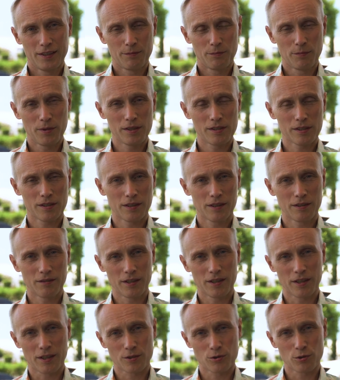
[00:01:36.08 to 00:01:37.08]
Медики
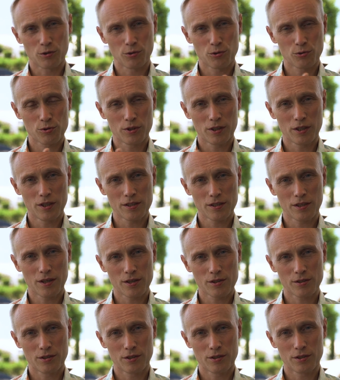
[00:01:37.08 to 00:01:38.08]
говорят, что нужно есть
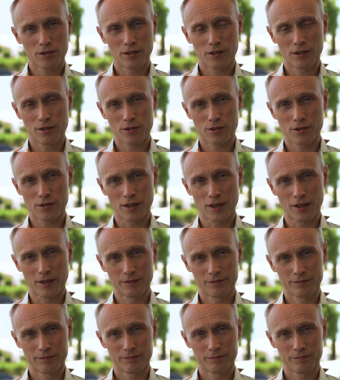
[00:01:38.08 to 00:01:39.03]
каждые 4 часа.